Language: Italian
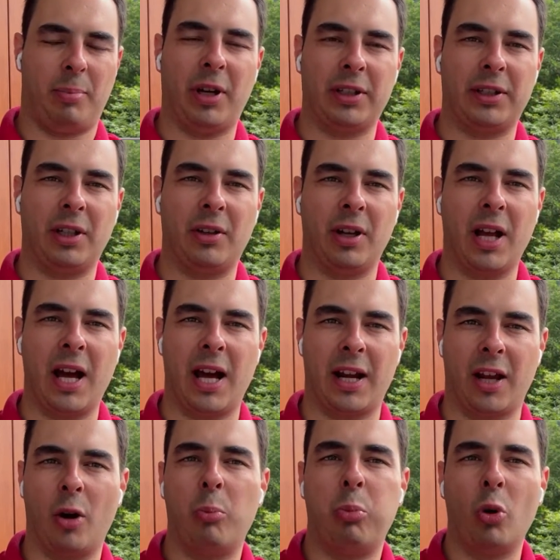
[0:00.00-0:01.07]

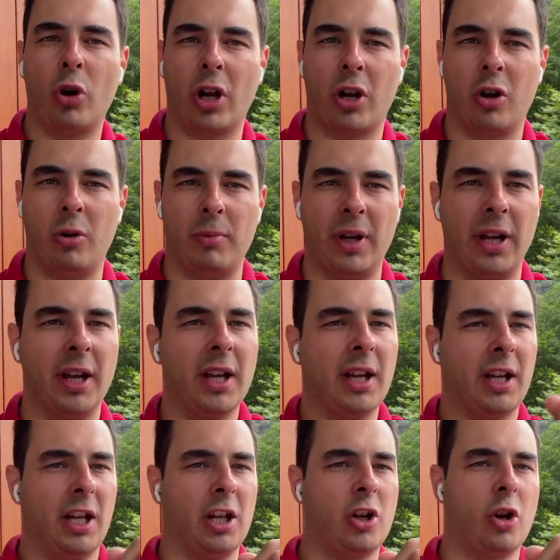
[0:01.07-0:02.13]
particolari, oppure come
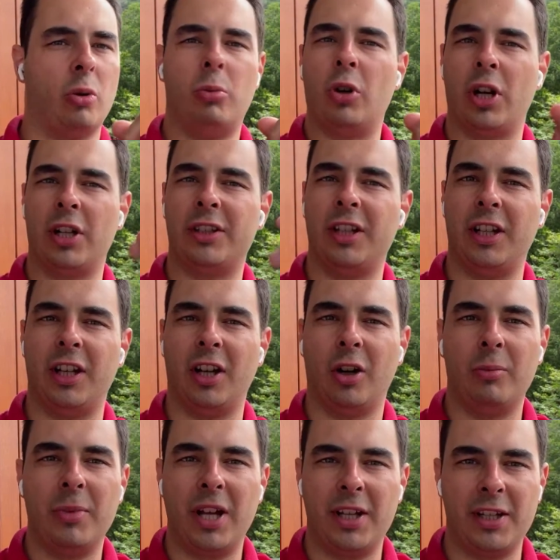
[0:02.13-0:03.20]
il comune di
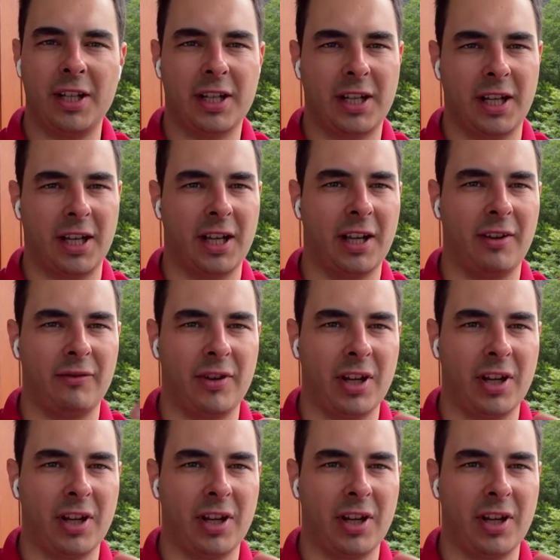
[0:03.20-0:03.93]
Omegna che